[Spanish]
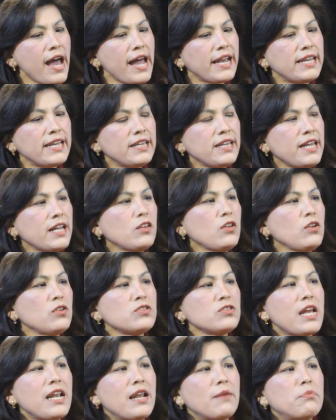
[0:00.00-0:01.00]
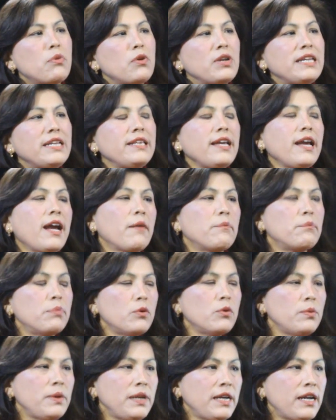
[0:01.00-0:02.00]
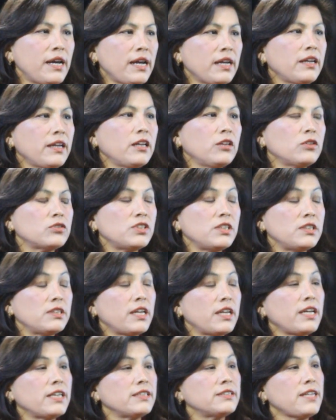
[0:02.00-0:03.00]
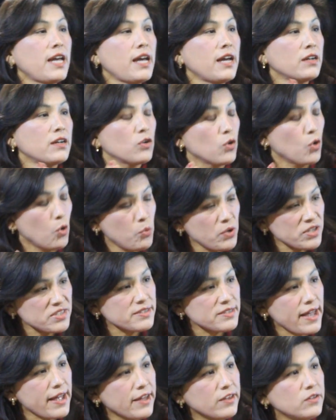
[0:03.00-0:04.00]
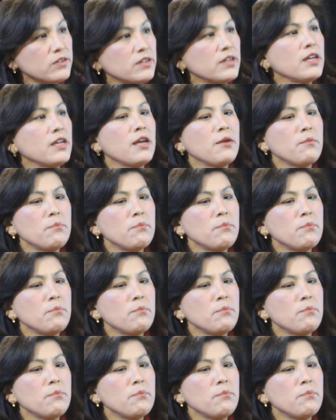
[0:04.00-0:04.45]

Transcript: alineándolos a la política pública que nos interesa como Estado